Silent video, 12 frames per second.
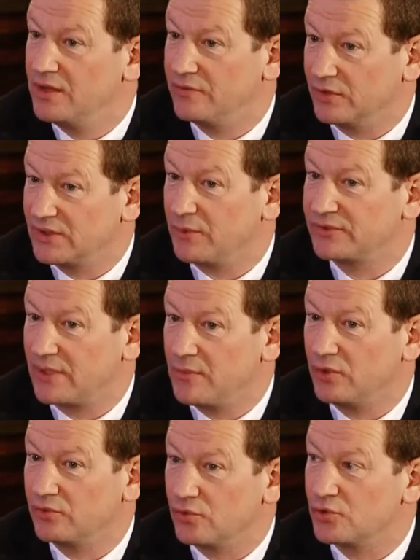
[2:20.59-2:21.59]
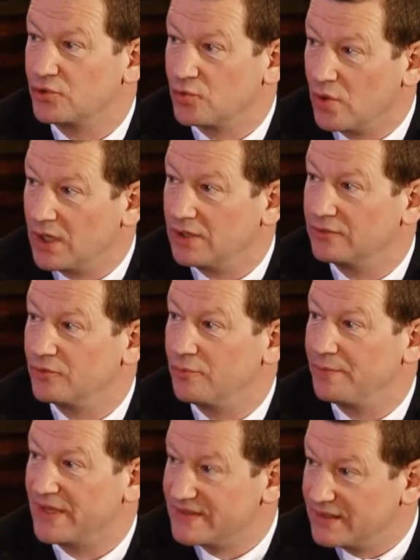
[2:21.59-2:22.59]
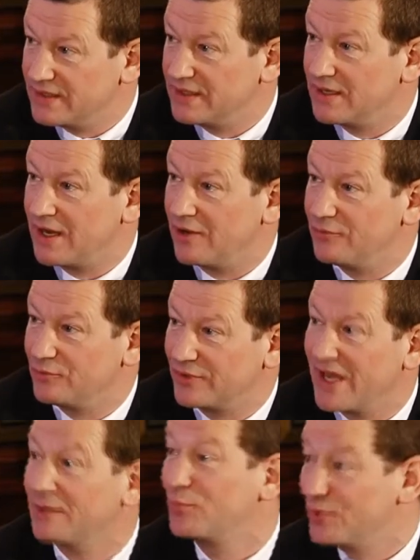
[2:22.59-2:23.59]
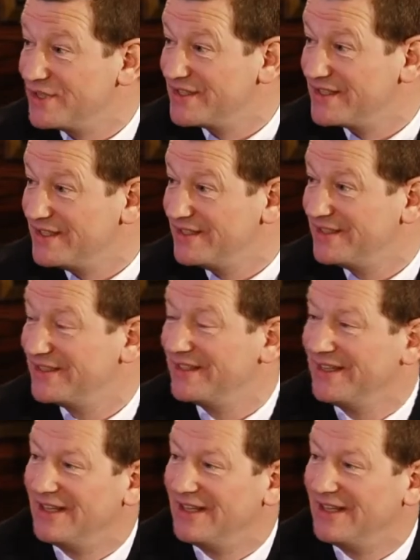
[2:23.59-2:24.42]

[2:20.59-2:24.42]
Fondamentalement, dans le choix de passer à une carte policy,